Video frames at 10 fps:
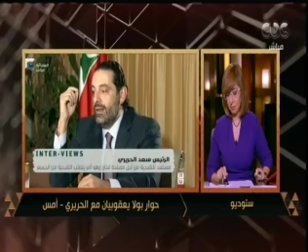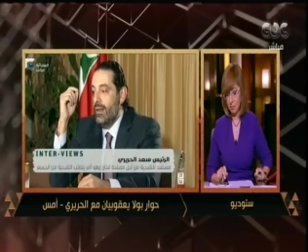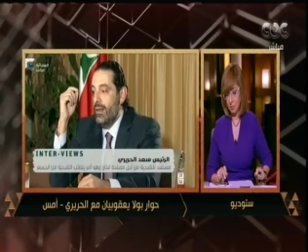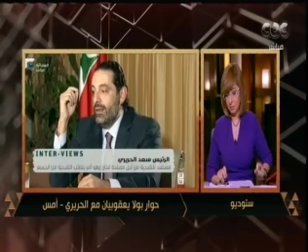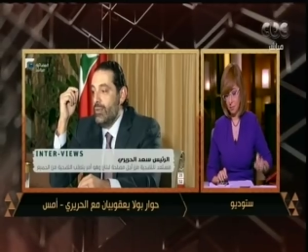
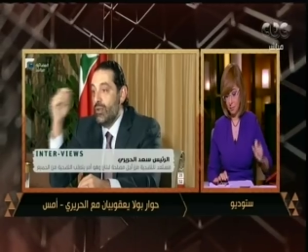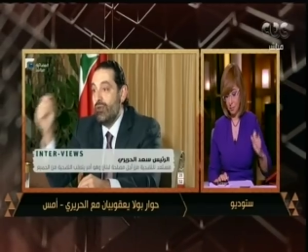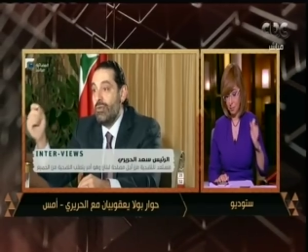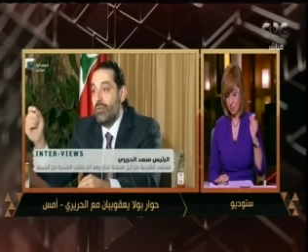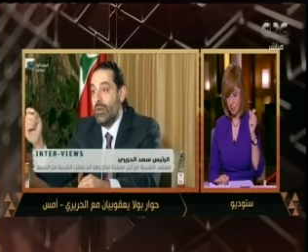آه،
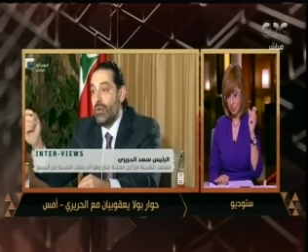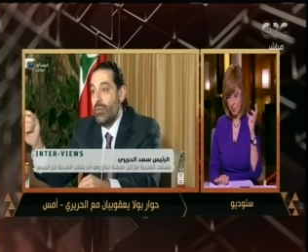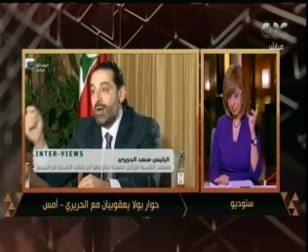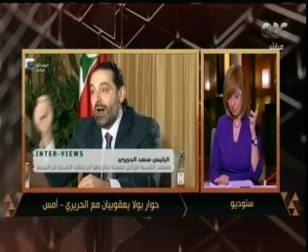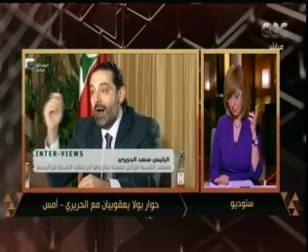مصلحة
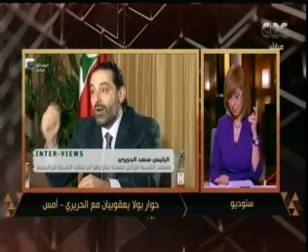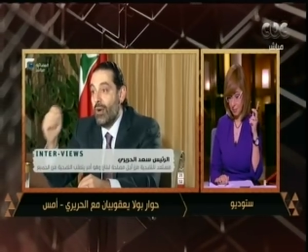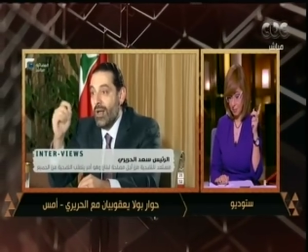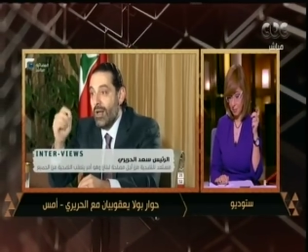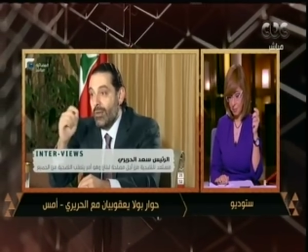البلد قبل
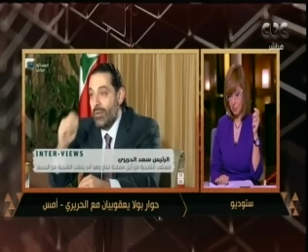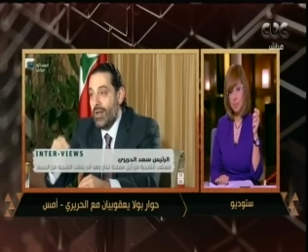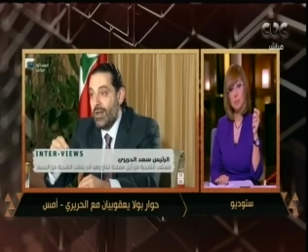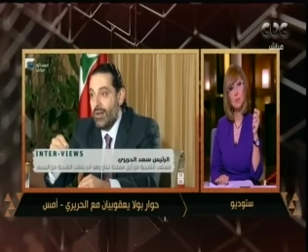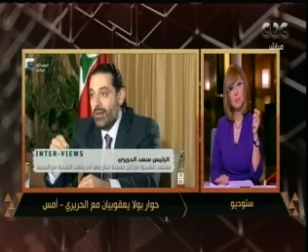كل
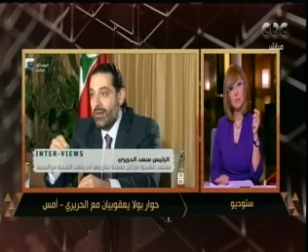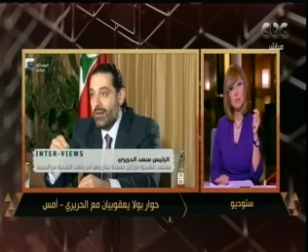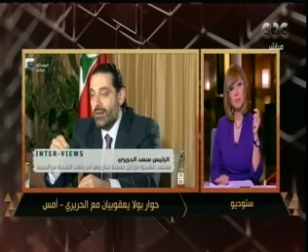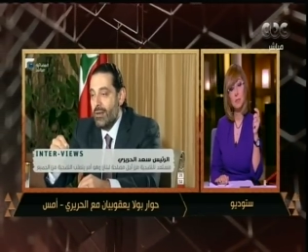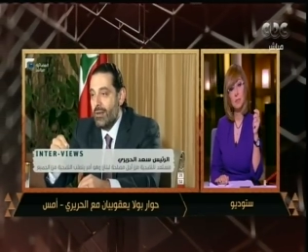شيء
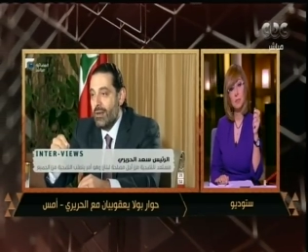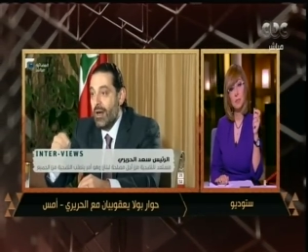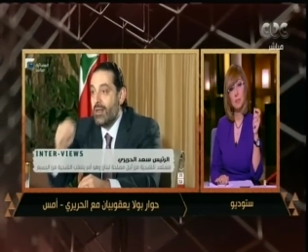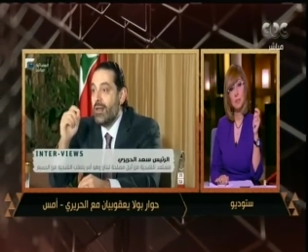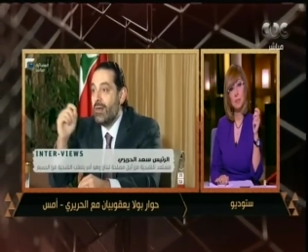قبل
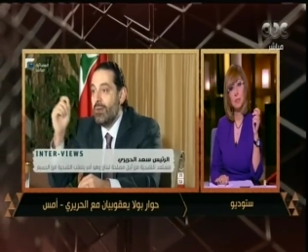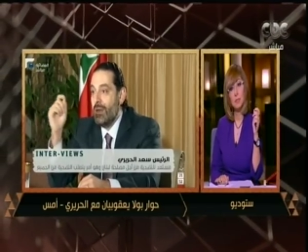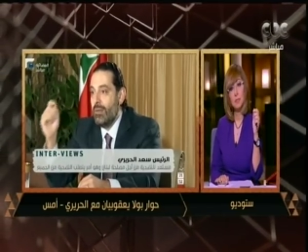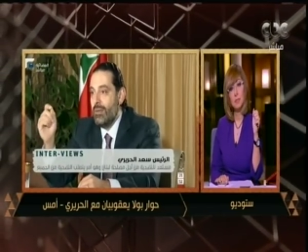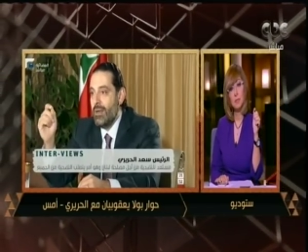أي
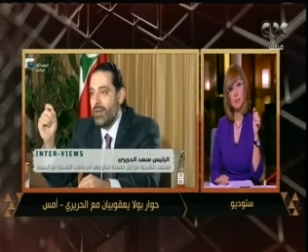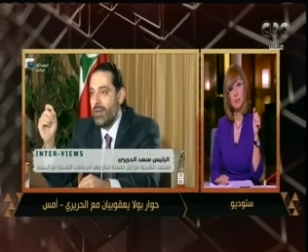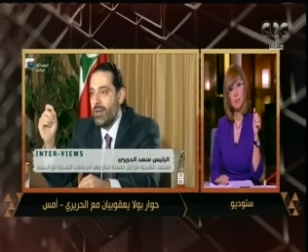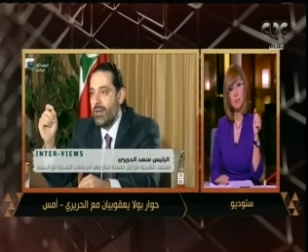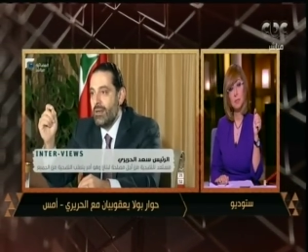مصلحة
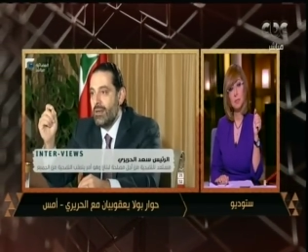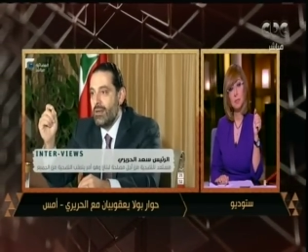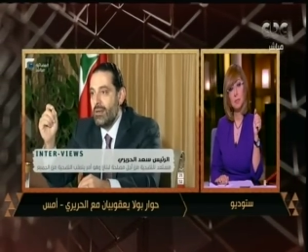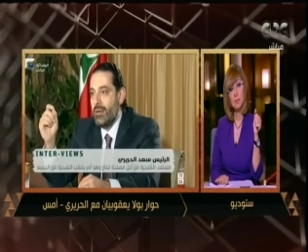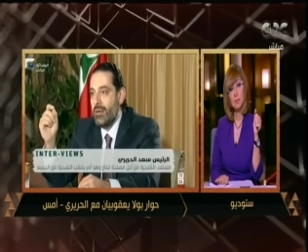خارجية
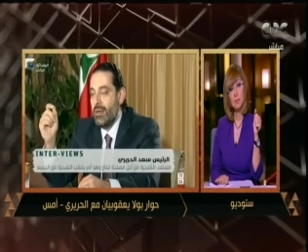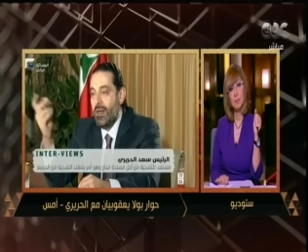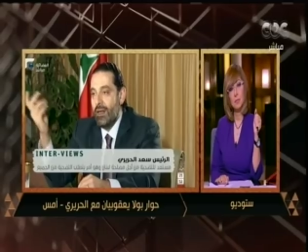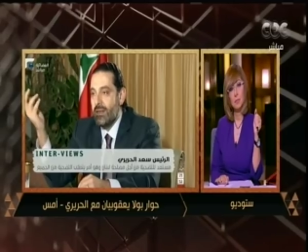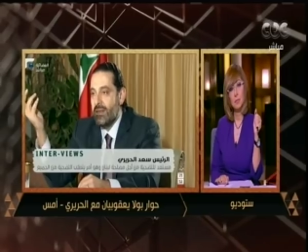
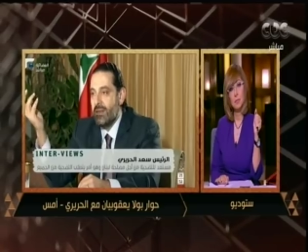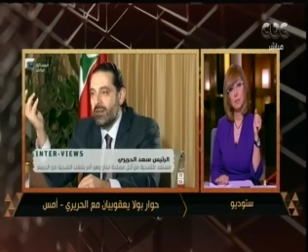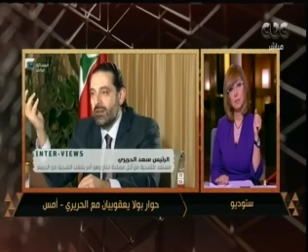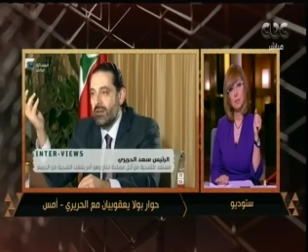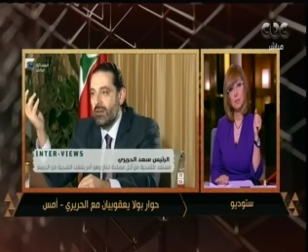وأنا
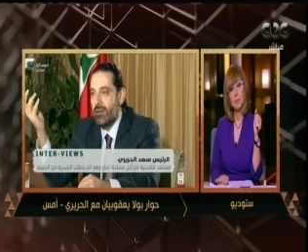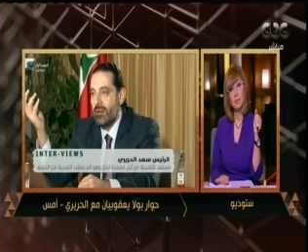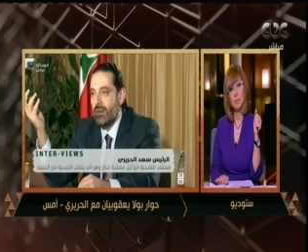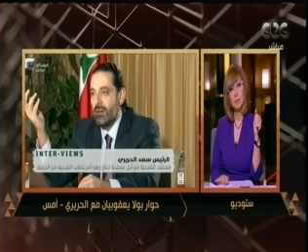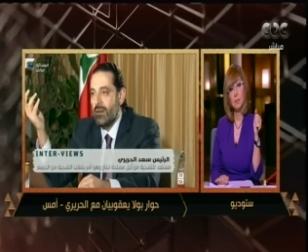بتمنى
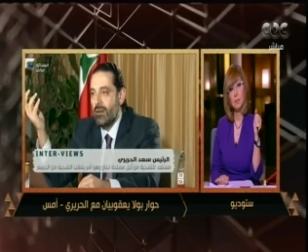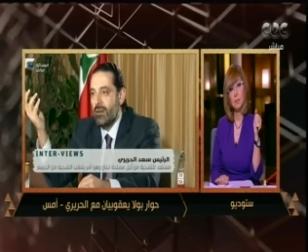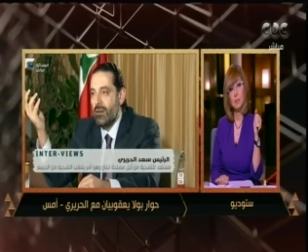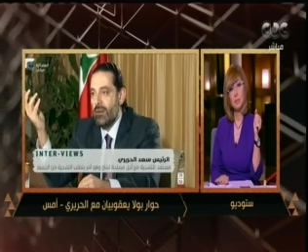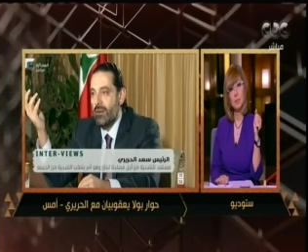إنه
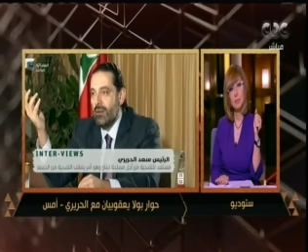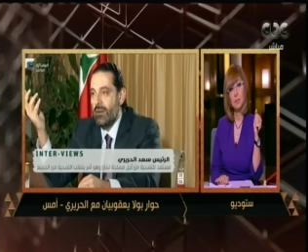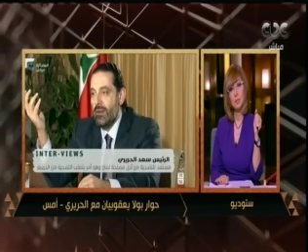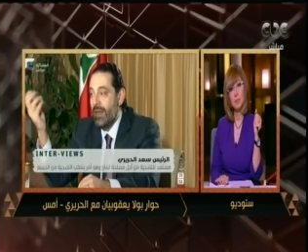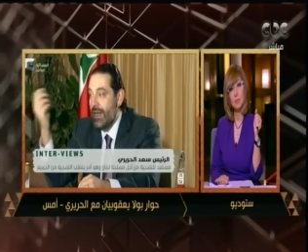اللبنانيين
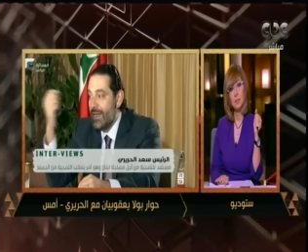يوعوا